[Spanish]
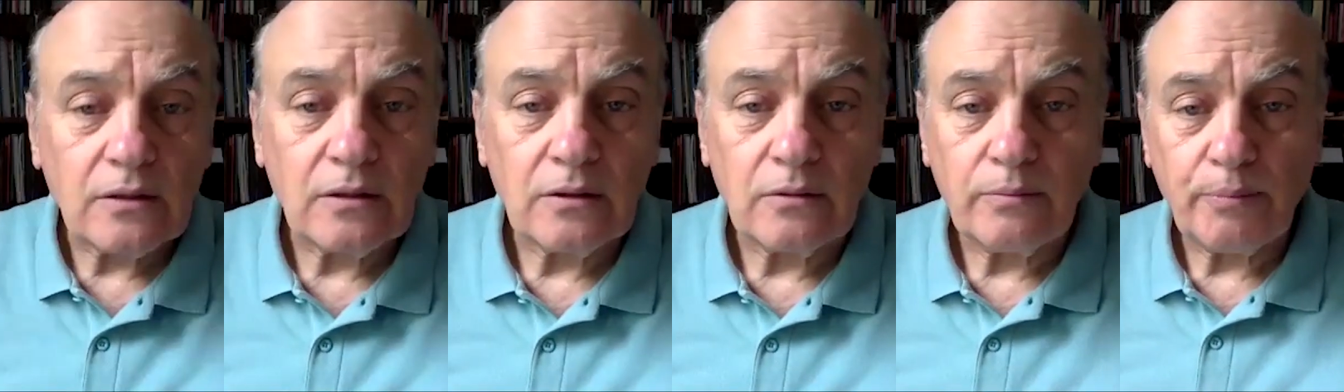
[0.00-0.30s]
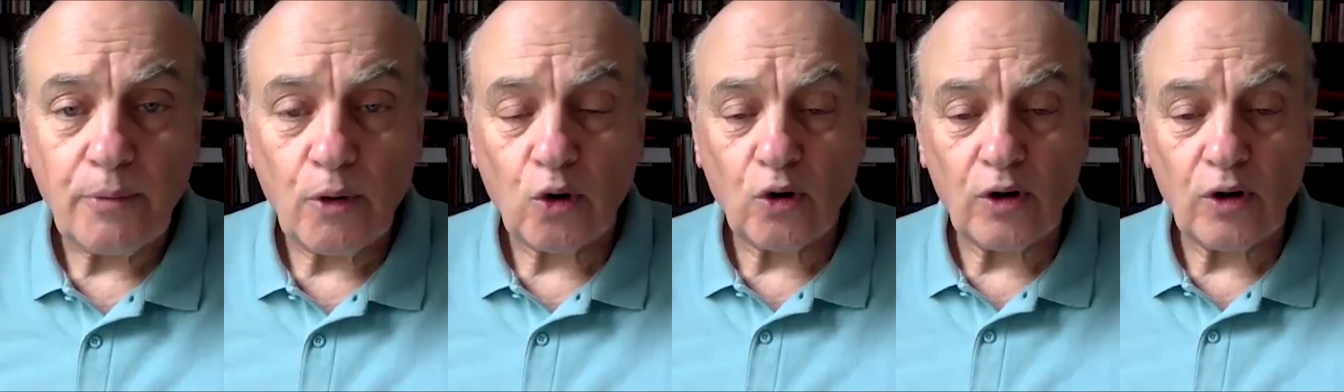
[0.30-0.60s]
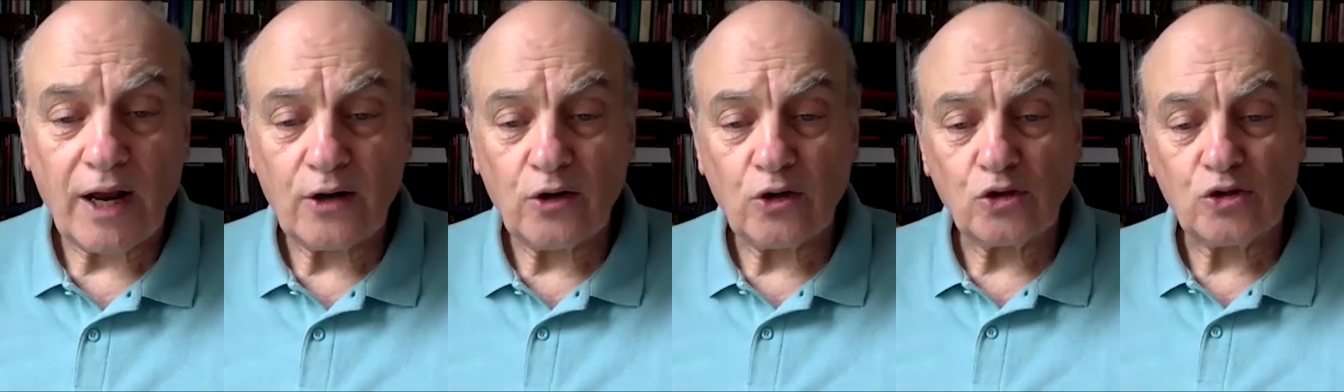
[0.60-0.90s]
un poco
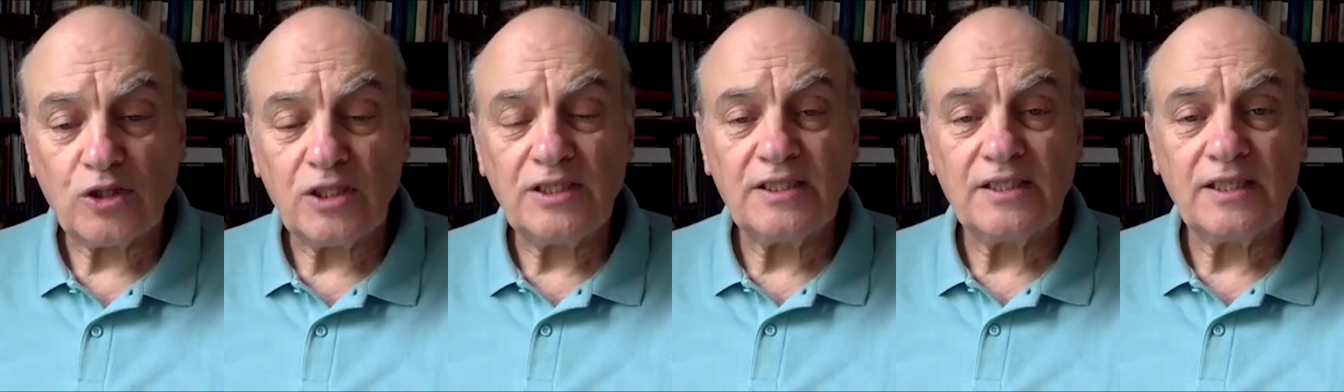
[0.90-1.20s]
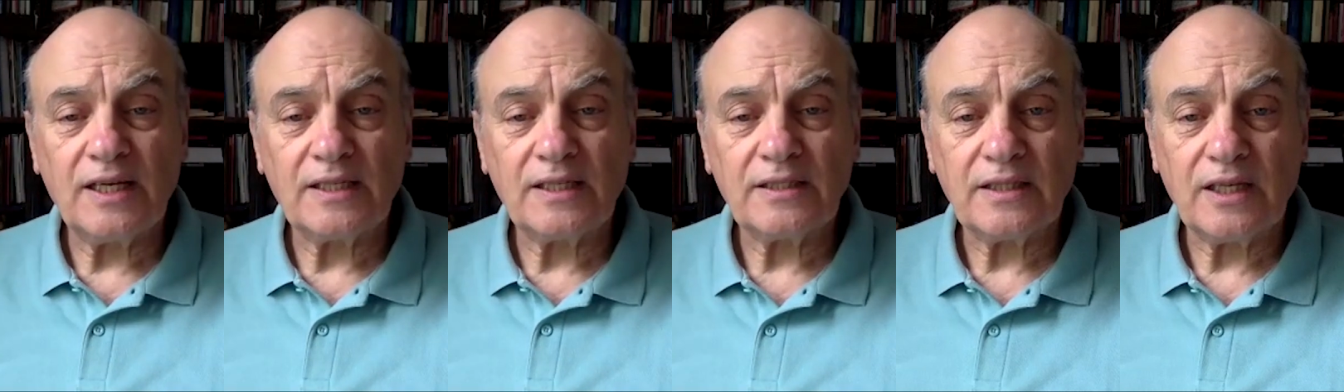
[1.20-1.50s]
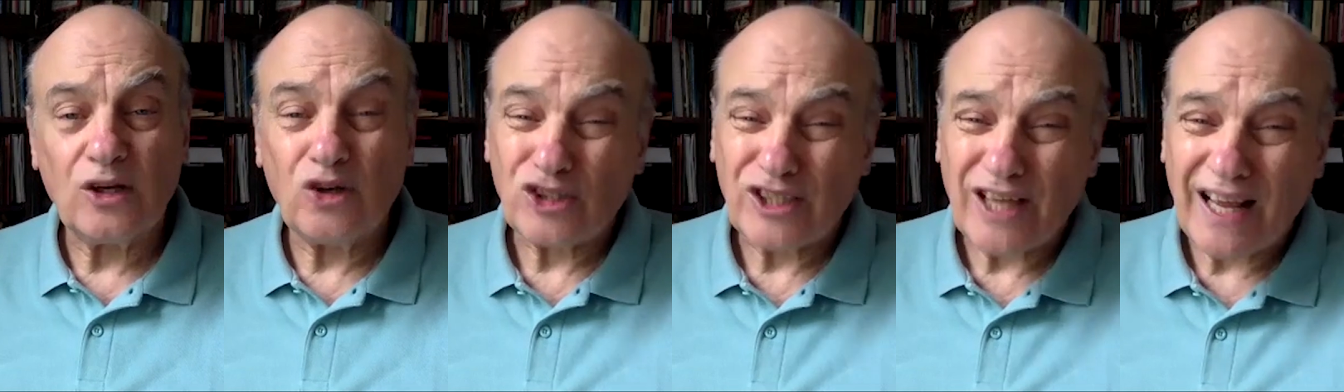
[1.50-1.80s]
las noticias y
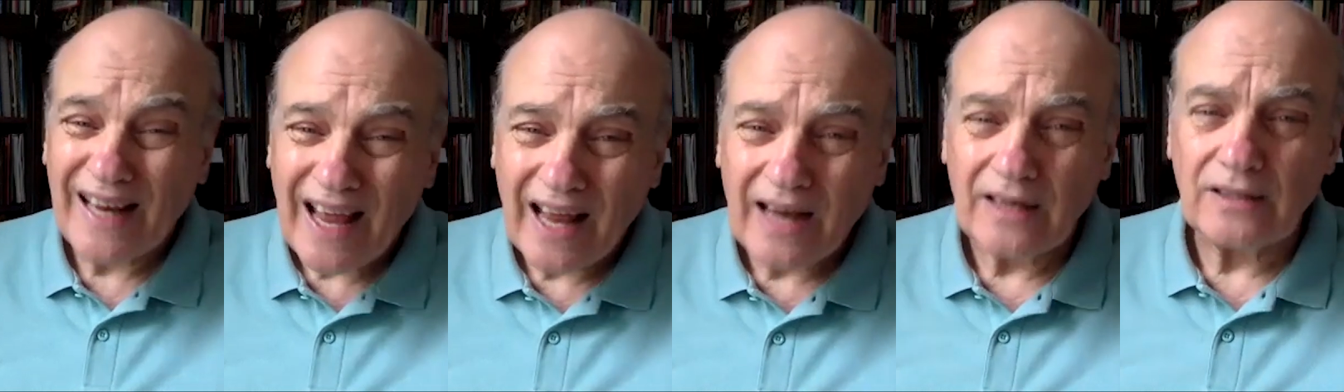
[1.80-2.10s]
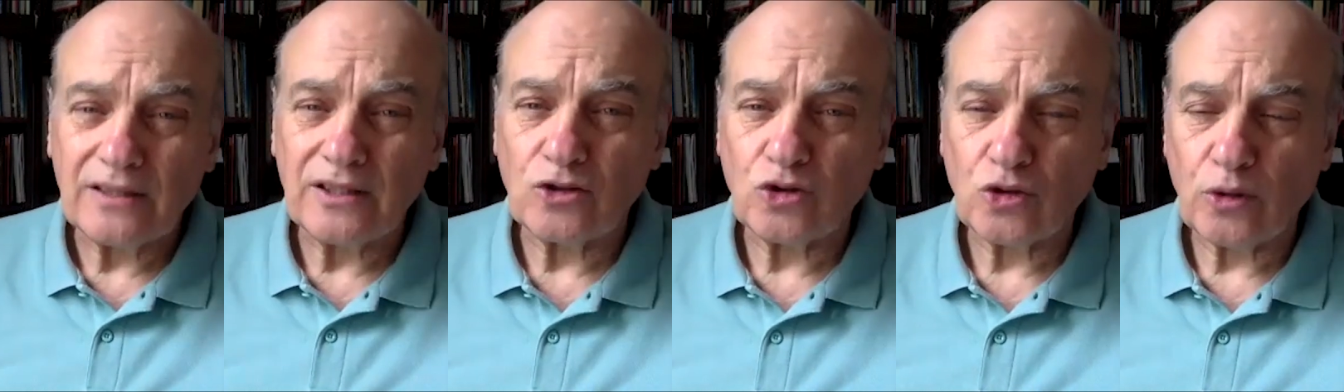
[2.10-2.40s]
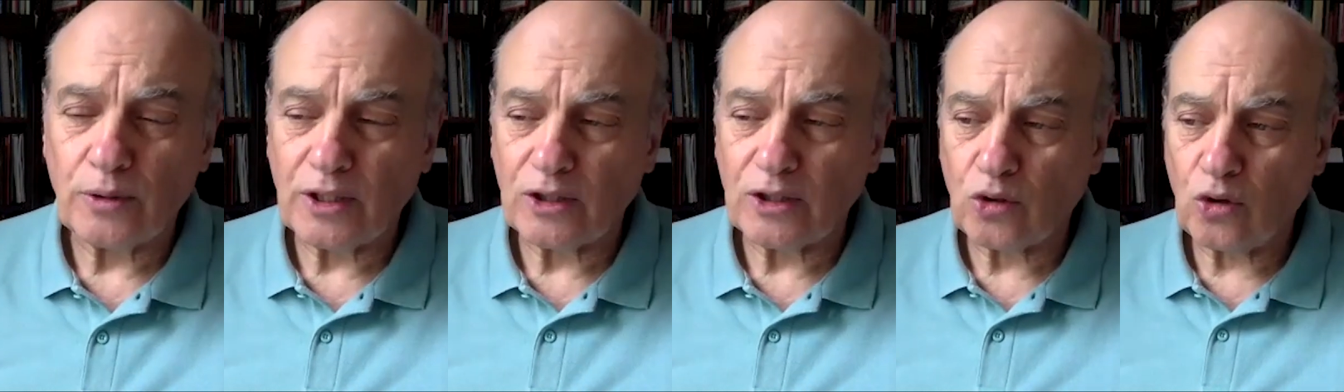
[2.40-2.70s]
los análisis,
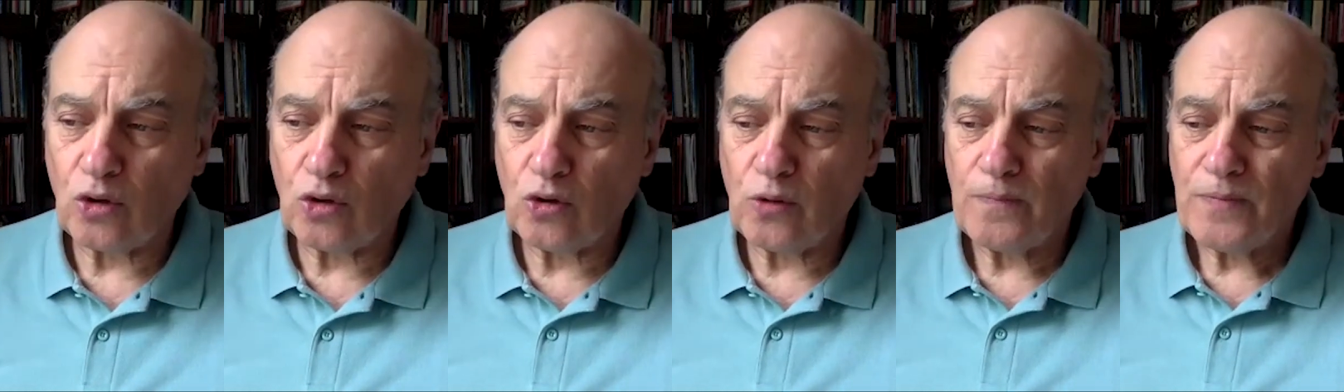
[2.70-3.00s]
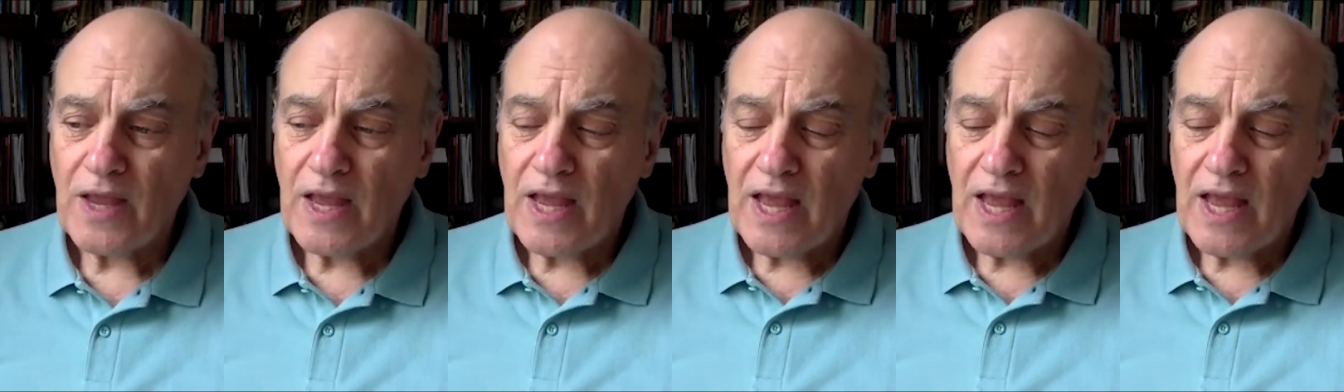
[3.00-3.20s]
sobre todo